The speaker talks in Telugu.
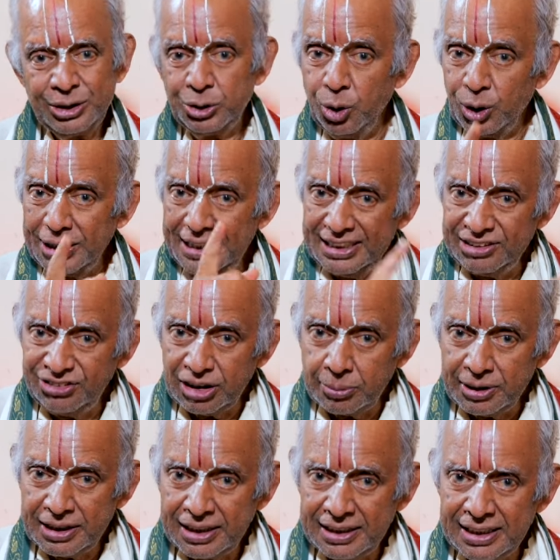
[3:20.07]

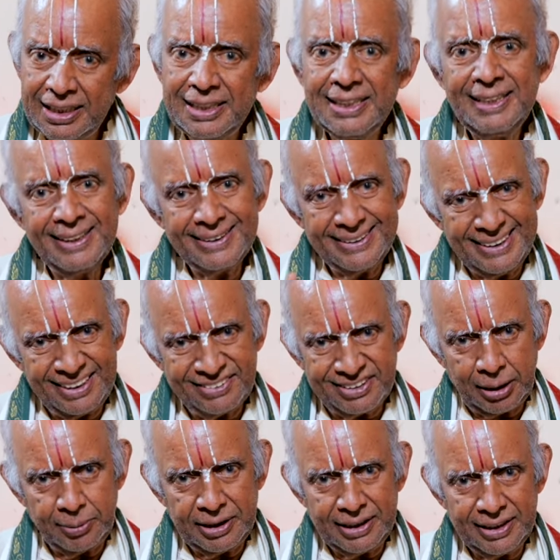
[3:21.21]
దొంగిలించబడినది
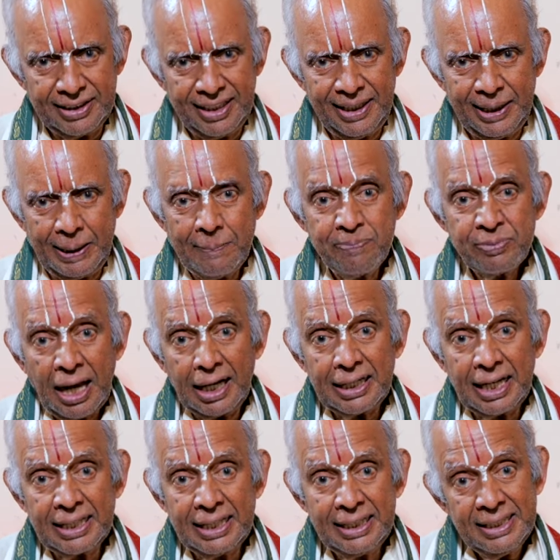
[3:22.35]
నష్టమైనది
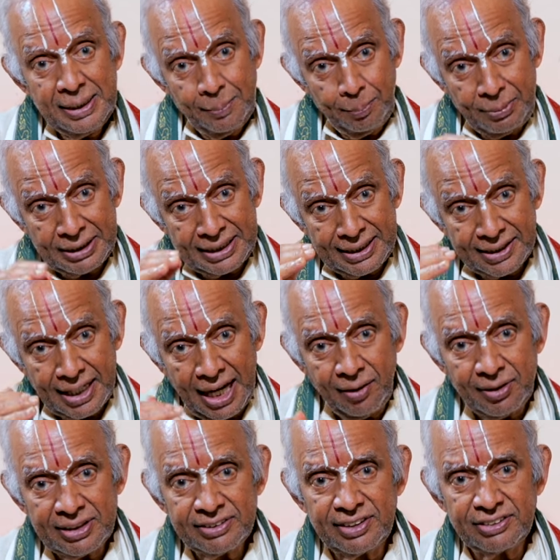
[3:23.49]
అలాగే మనకి
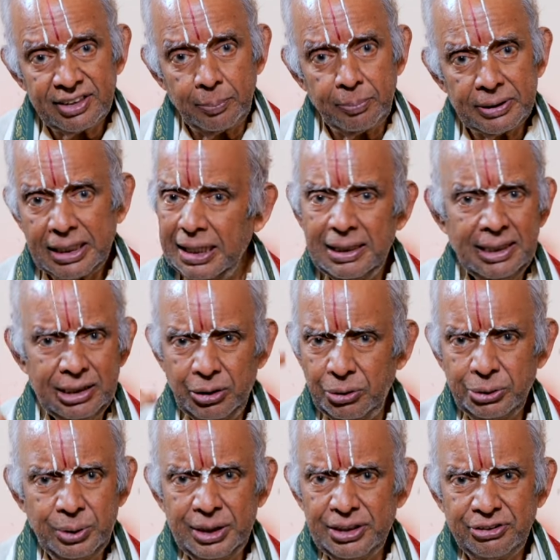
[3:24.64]
రావలసిన సంపద
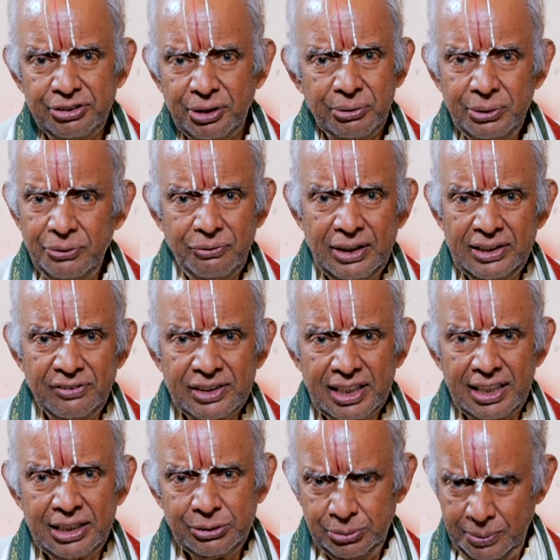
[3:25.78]
ఎవరికో ఇచ్చాం వాడు
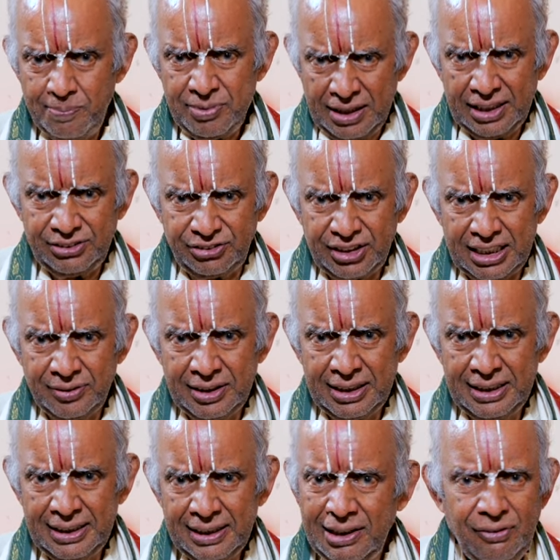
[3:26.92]
లేదు ఇది
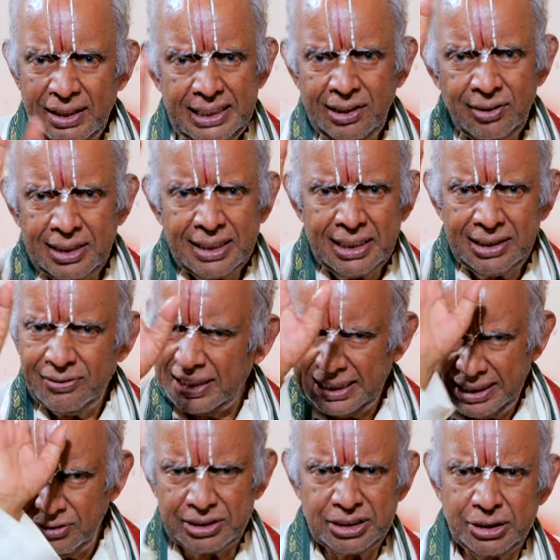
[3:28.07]
చదవండి వాడిని ఏమనకండి వాడిని
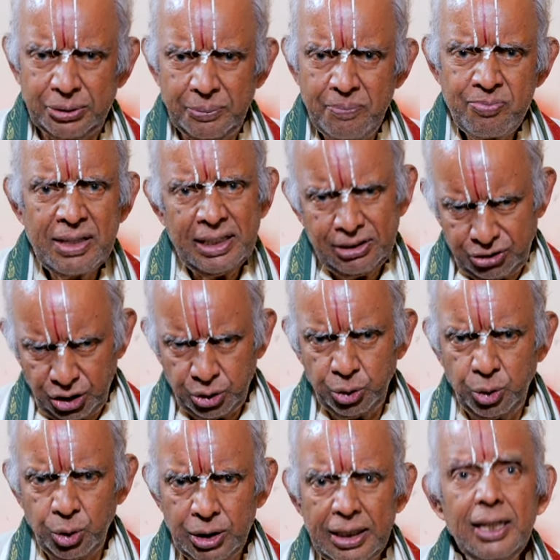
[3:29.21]
ఏమనొద్దు
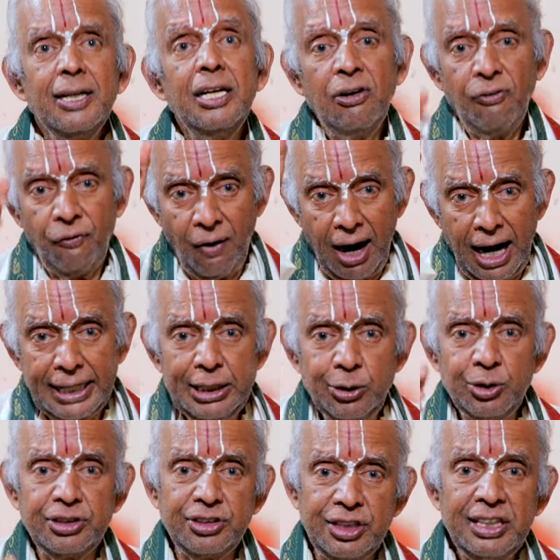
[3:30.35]
చదువుకోండి వాడే
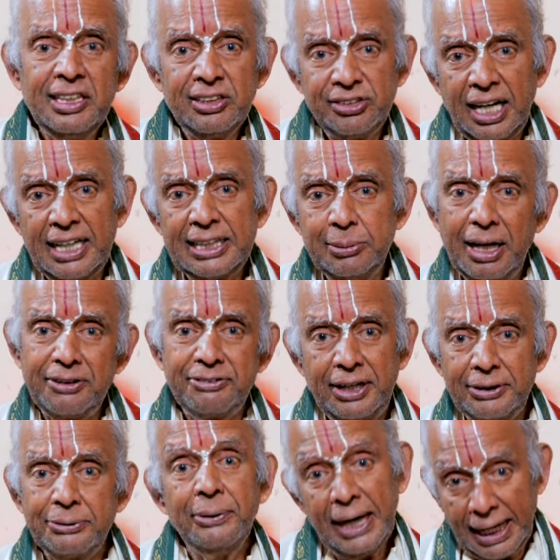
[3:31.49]
వచ్చి సారీ
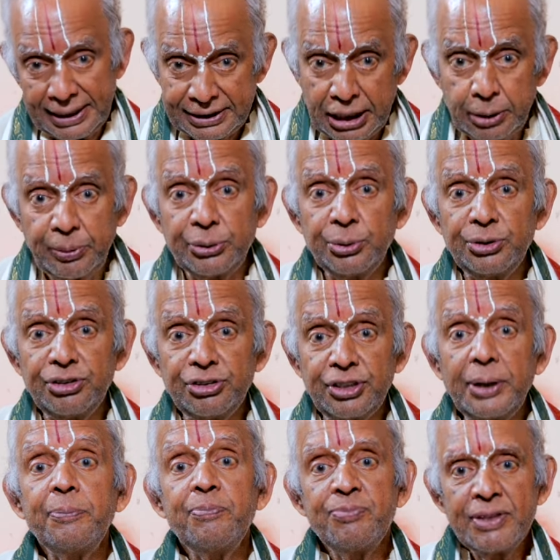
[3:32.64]
మాస్టారు అంటాడు
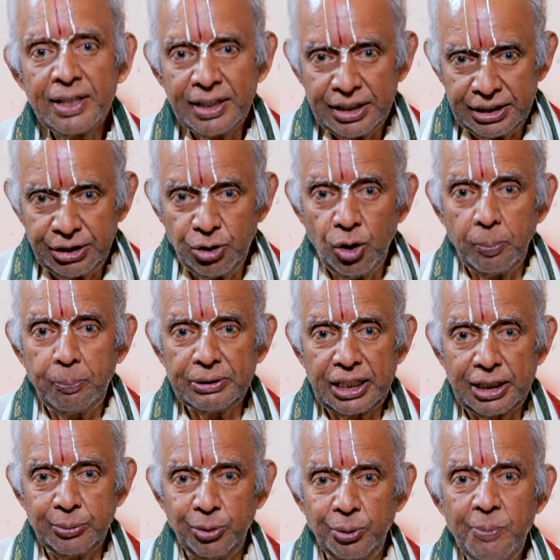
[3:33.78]
పట్టుకొచ్చేస్తాడు ఇది
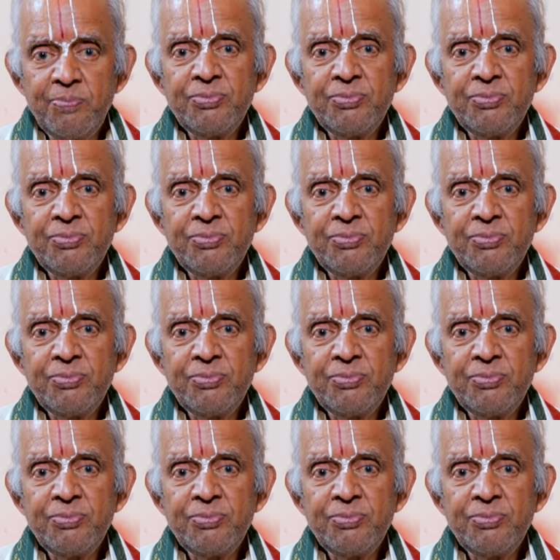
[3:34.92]
గొప్పతనము